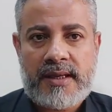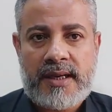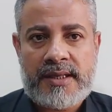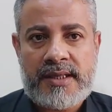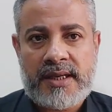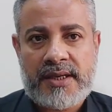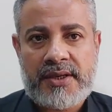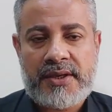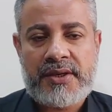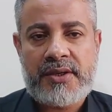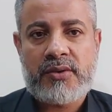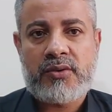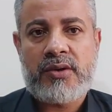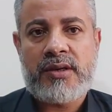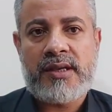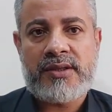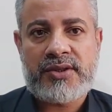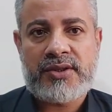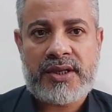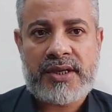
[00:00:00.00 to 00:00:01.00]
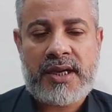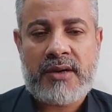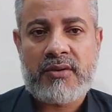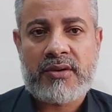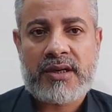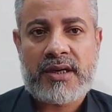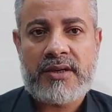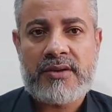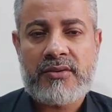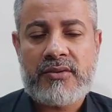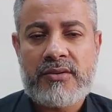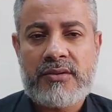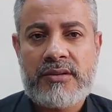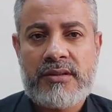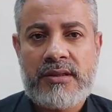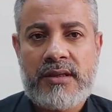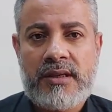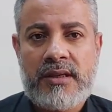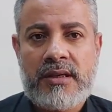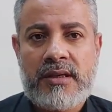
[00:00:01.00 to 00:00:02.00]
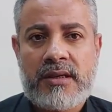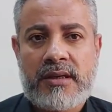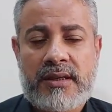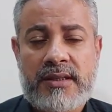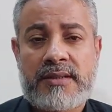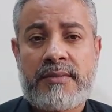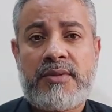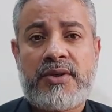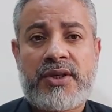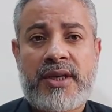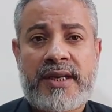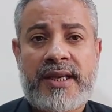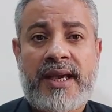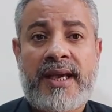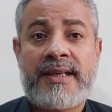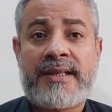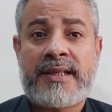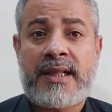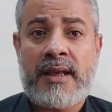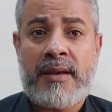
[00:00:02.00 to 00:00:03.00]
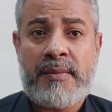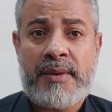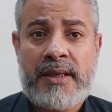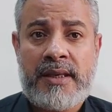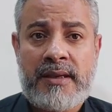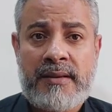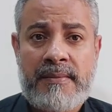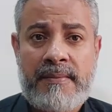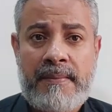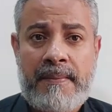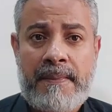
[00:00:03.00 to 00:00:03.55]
أنا خريج كلية الشريعة والقانون قسم شريعة إسلامية